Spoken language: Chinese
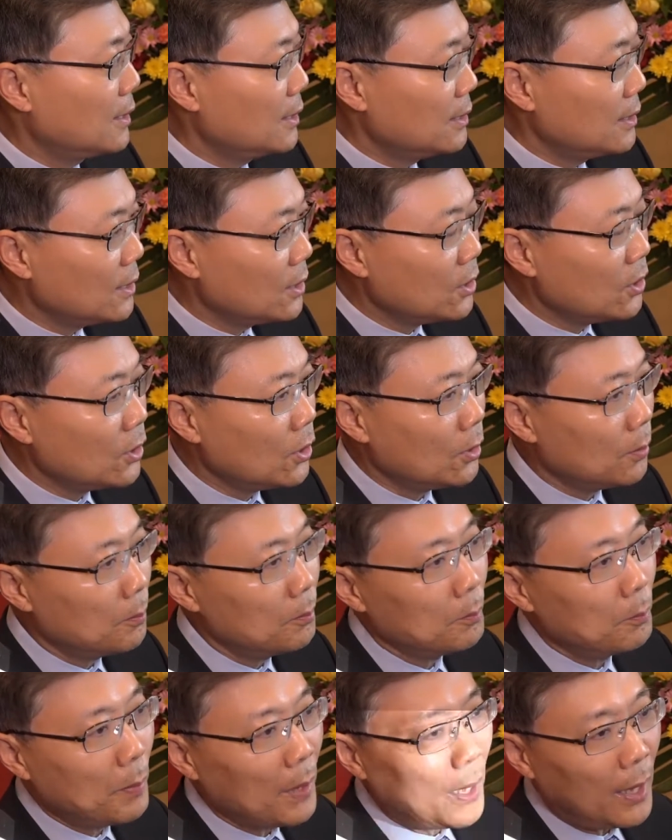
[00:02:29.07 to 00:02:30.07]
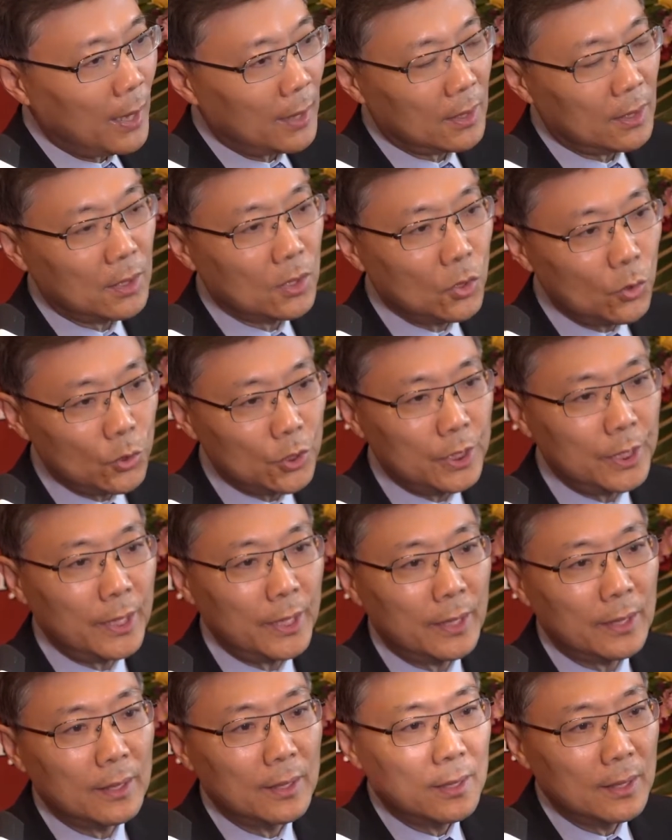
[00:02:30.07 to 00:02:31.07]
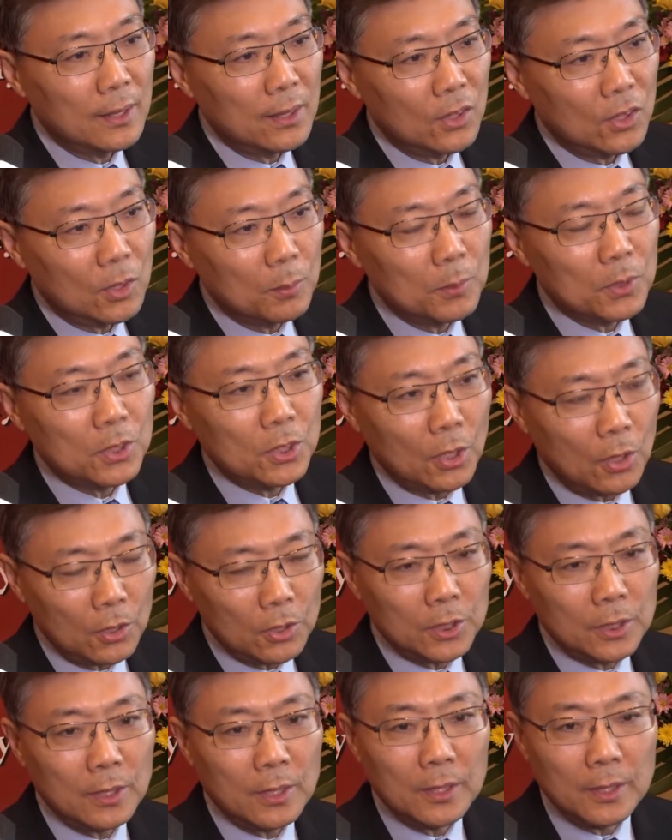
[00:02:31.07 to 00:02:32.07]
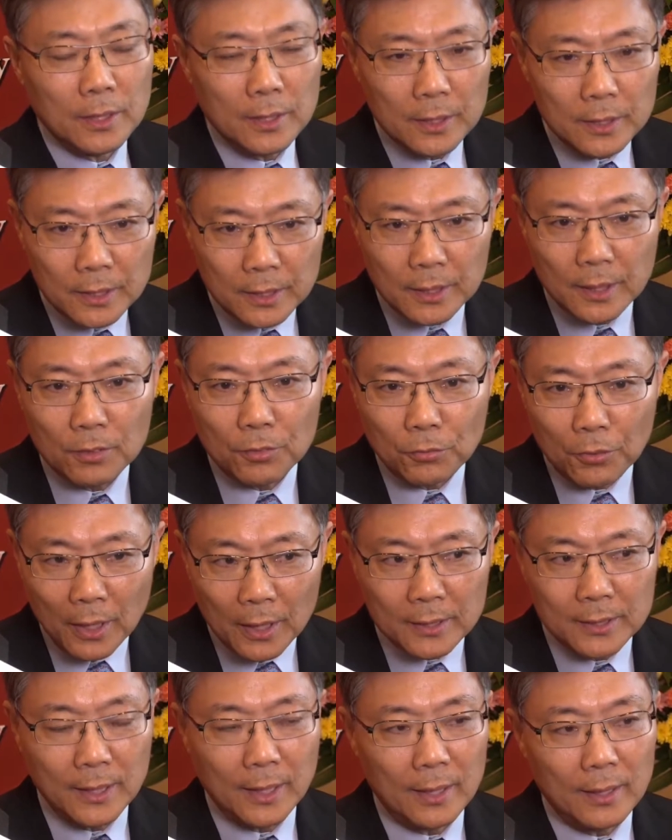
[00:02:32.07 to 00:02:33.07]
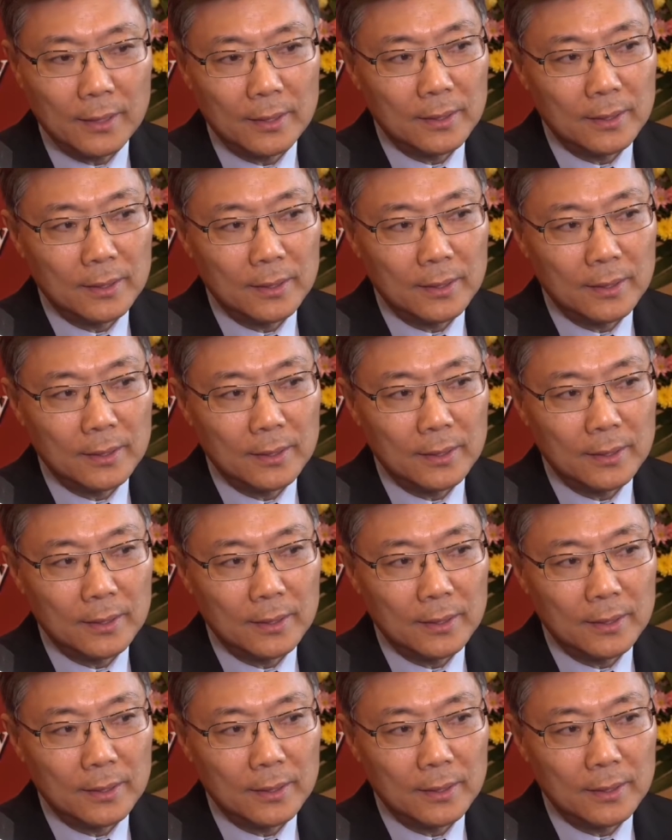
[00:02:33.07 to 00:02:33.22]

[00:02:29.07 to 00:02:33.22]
能够把构建我们侨社和谐发展